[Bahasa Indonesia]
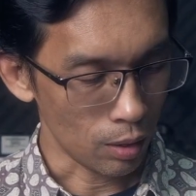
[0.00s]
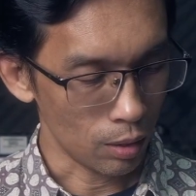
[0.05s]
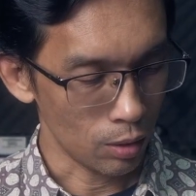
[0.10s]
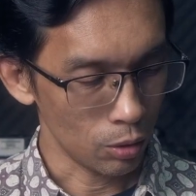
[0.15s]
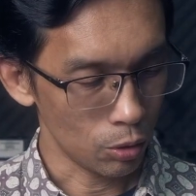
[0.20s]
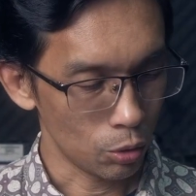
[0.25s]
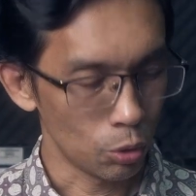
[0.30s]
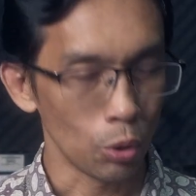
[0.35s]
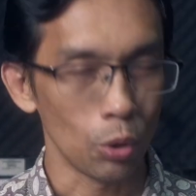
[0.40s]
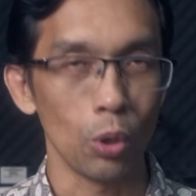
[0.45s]

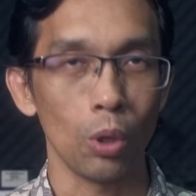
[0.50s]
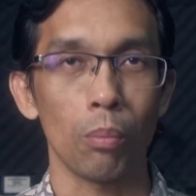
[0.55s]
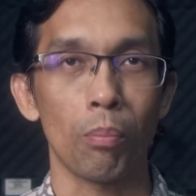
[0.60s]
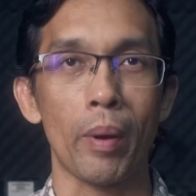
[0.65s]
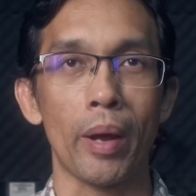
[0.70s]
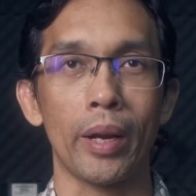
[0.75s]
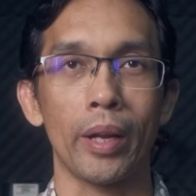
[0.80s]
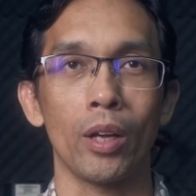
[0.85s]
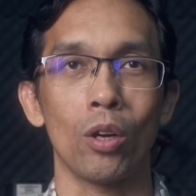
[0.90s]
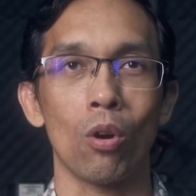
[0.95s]
Judul
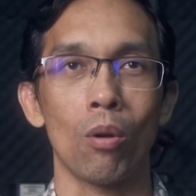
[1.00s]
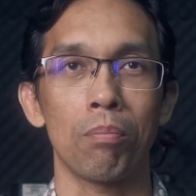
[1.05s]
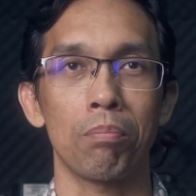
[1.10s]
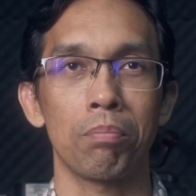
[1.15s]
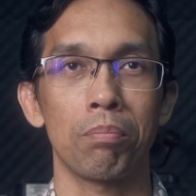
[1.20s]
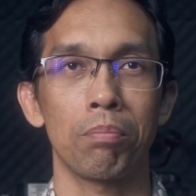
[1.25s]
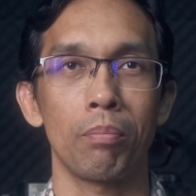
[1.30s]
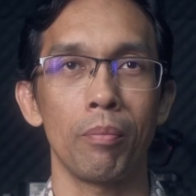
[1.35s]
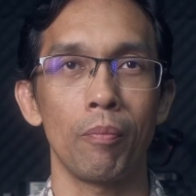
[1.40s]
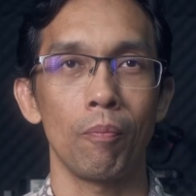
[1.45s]
perikop
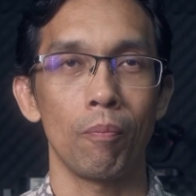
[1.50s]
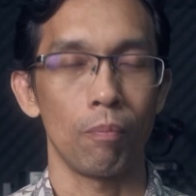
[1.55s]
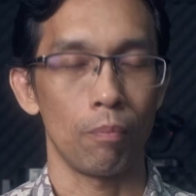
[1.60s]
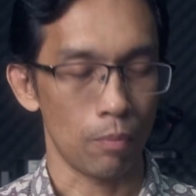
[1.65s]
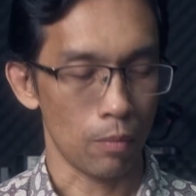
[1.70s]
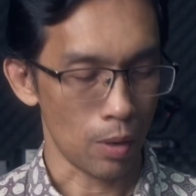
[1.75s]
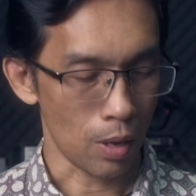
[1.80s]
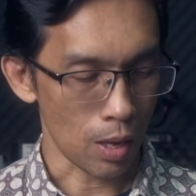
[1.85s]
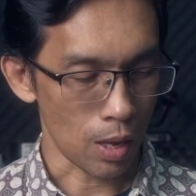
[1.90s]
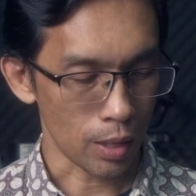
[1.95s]

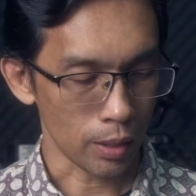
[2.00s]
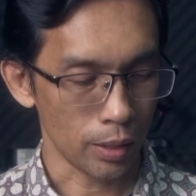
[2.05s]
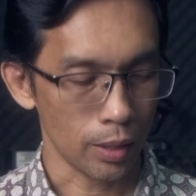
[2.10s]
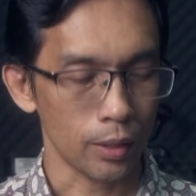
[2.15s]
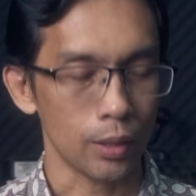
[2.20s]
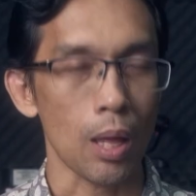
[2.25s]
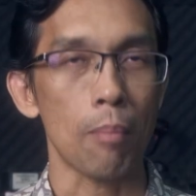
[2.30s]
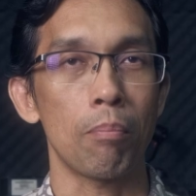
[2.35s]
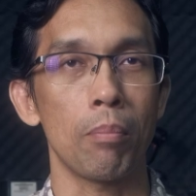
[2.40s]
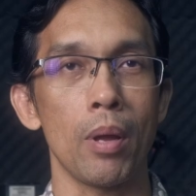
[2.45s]

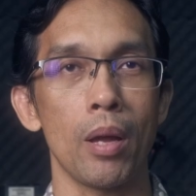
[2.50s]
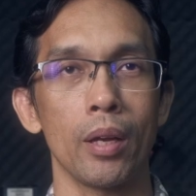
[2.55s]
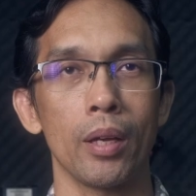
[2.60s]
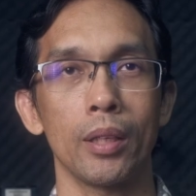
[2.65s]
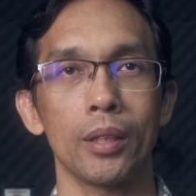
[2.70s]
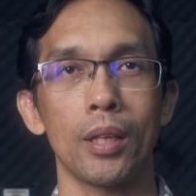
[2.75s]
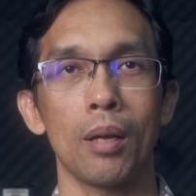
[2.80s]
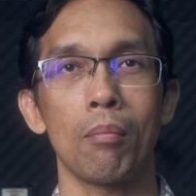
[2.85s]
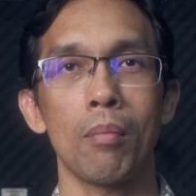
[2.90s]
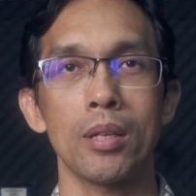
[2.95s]
Alkitab yang
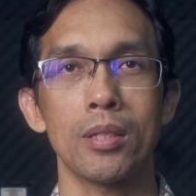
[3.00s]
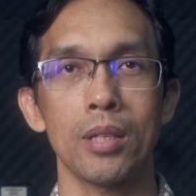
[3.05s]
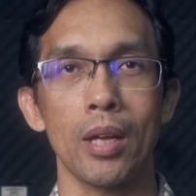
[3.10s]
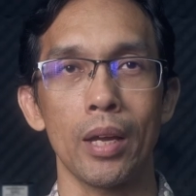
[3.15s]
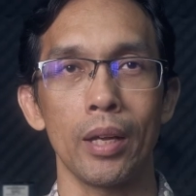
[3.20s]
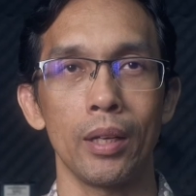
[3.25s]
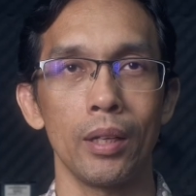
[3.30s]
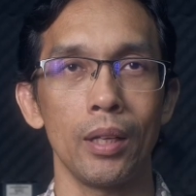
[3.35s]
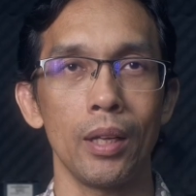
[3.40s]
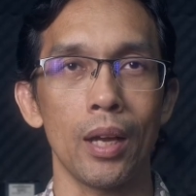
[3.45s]
kita baca
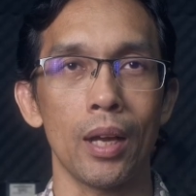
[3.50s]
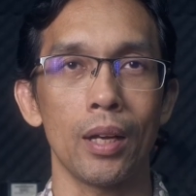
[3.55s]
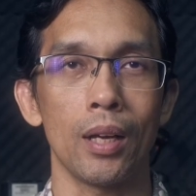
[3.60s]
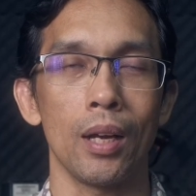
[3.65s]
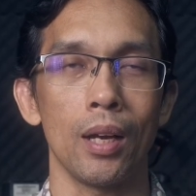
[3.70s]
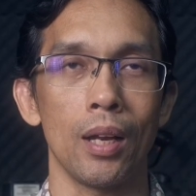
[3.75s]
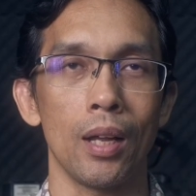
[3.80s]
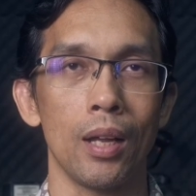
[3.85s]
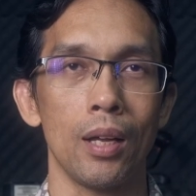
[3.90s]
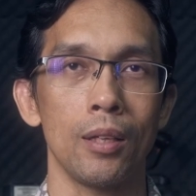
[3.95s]
ini
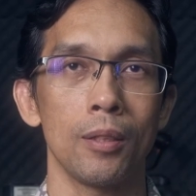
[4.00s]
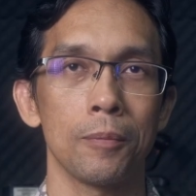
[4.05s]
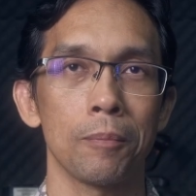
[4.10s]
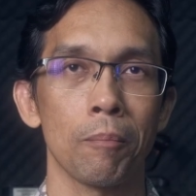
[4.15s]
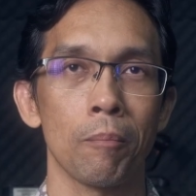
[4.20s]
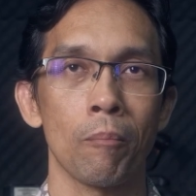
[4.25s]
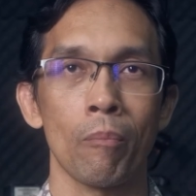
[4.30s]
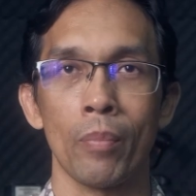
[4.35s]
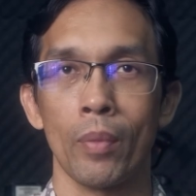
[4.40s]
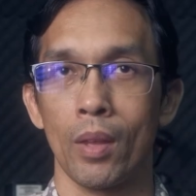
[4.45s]
adalah
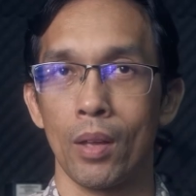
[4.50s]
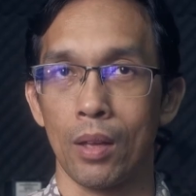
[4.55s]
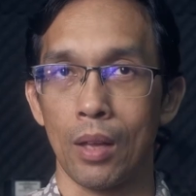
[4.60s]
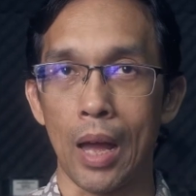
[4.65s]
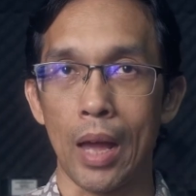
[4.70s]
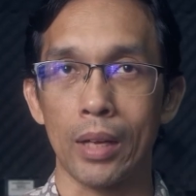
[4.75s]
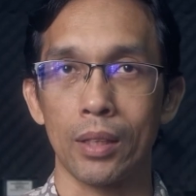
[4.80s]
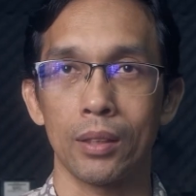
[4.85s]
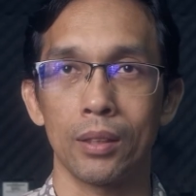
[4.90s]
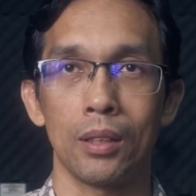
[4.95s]

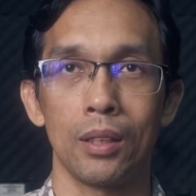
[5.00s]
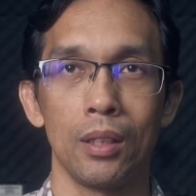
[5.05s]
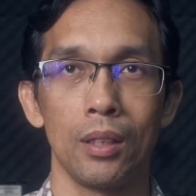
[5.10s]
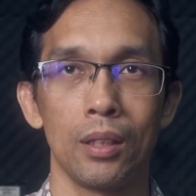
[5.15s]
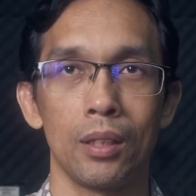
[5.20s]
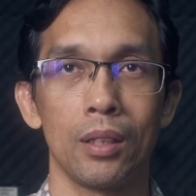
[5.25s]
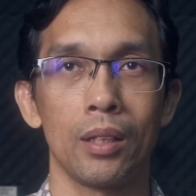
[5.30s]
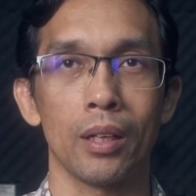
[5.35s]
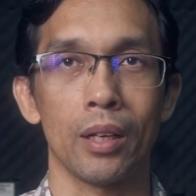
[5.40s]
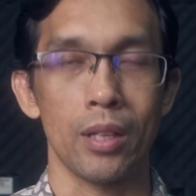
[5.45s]

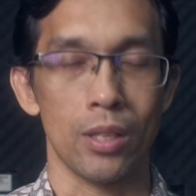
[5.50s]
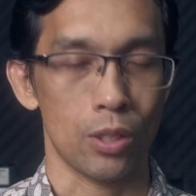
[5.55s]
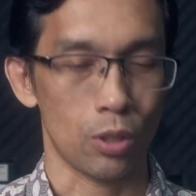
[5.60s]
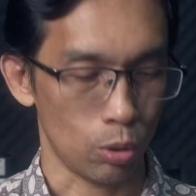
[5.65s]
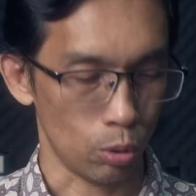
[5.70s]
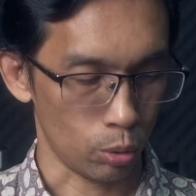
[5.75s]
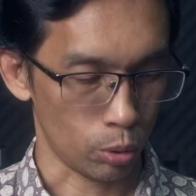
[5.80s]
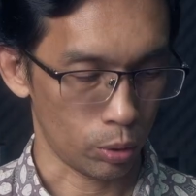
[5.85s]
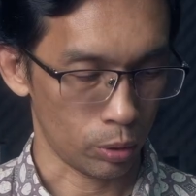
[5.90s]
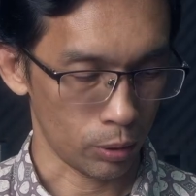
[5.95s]

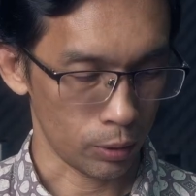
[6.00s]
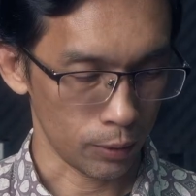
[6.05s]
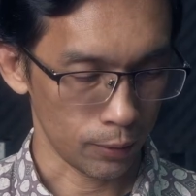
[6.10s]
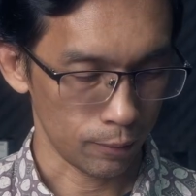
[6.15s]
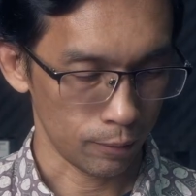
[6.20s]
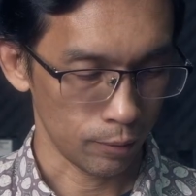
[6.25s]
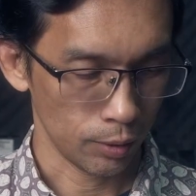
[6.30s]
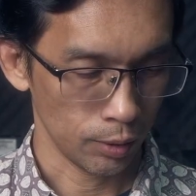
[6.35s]
Antikristus.